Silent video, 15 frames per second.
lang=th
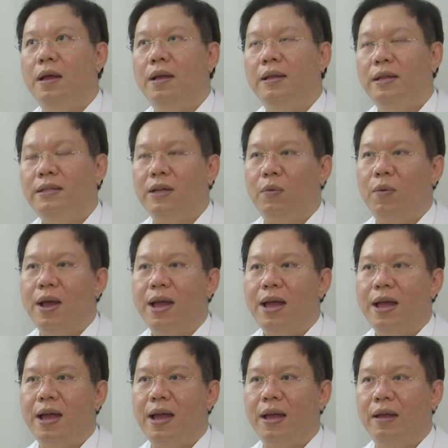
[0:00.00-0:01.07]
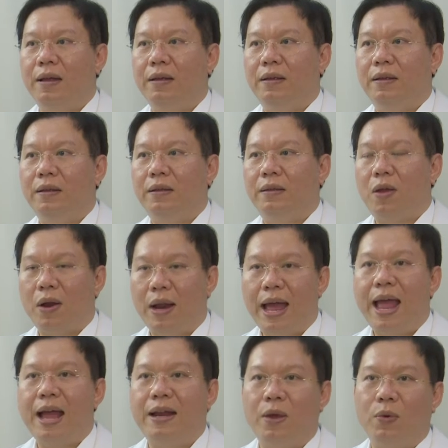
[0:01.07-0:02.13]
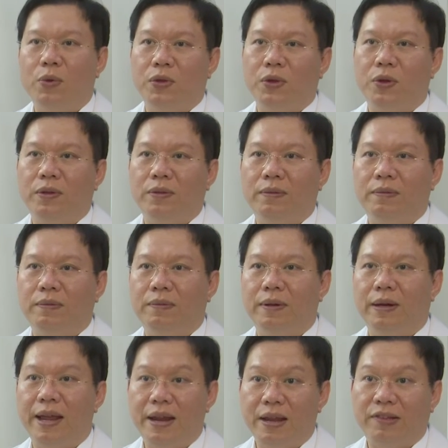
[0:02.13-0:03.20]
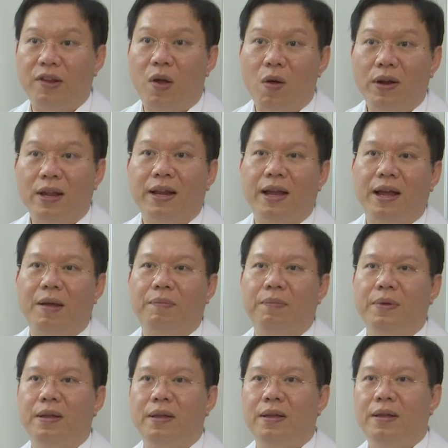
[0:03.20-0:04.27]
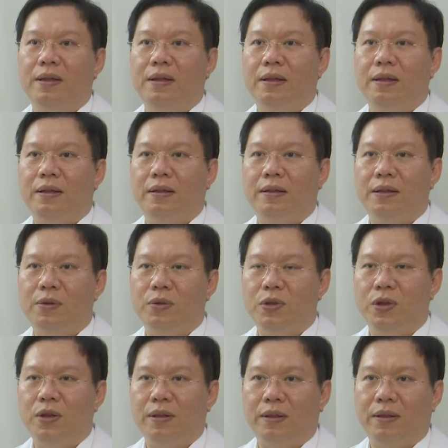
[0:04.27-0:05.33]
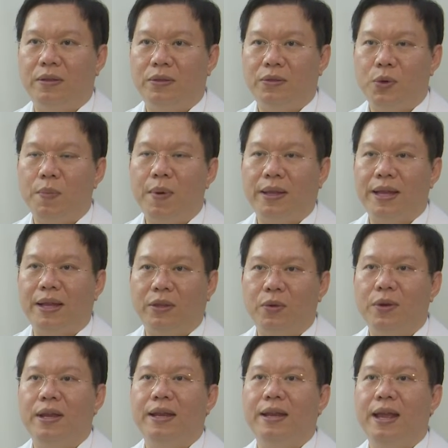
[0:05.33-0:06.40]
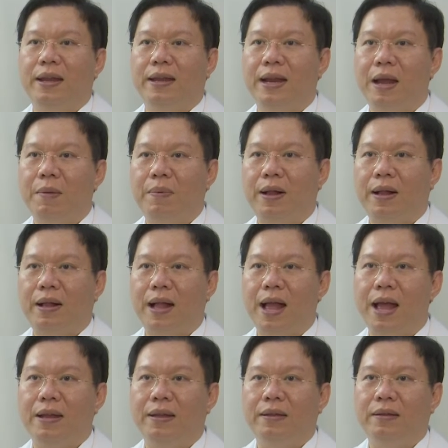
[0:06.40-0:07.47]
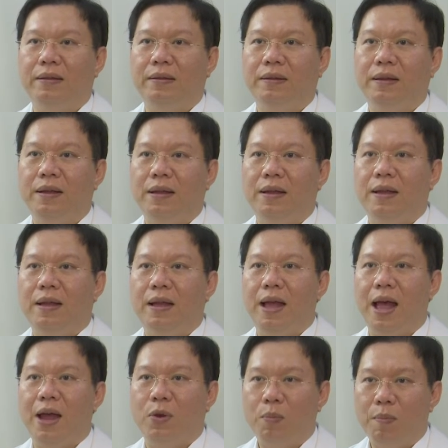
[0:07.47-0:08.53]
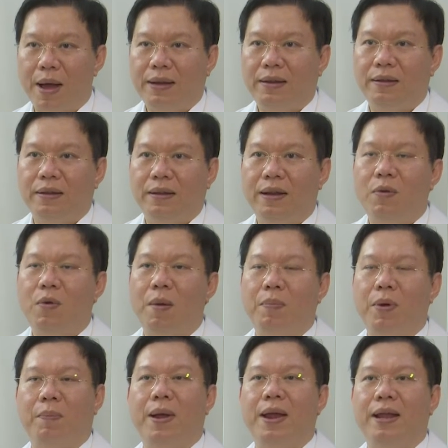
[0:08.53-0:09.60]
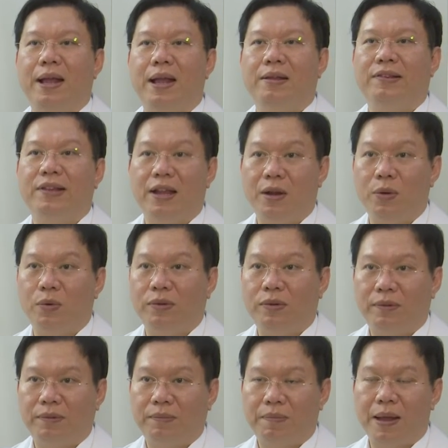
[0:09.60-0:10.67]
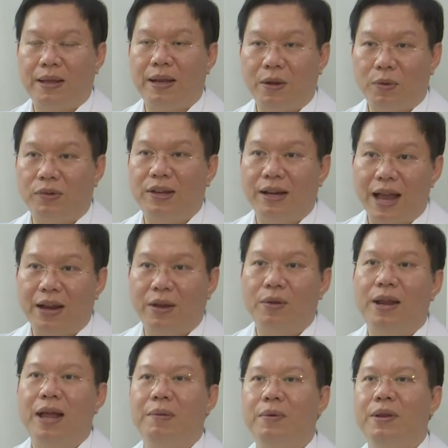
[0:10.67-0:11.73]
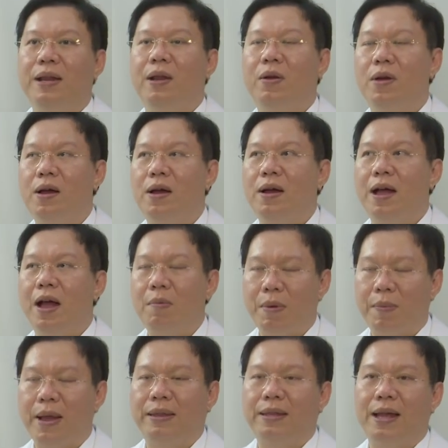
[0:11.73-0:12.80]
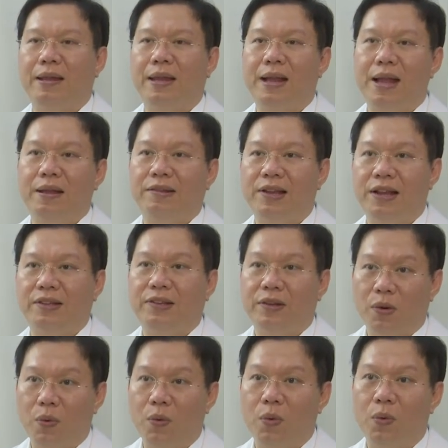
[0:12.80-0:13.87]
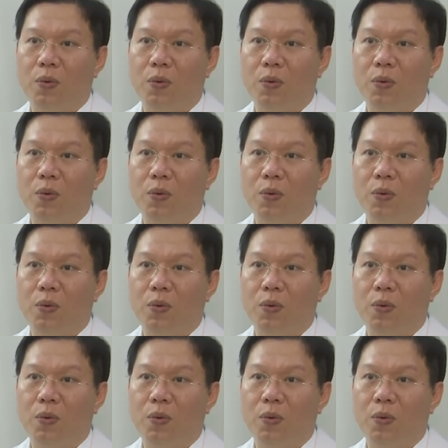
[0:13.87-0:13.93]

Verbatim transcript: เนื่องจากว่าตอนแรกเนี่ยหุ่นยนต์เรเนซองส์เนี่ยนะครับคือหุ่นยนต์ช่วยผ่าตัดตัวนี้เนี่ยได้รับการอนุมัติเรื่องความปลอดภัยในการใส่กระดูกผ่าตัดกระดูกสันหลังเท่านั้นเพราะนั้นเราก็เอามาผ่าตัดในการใส่สกรู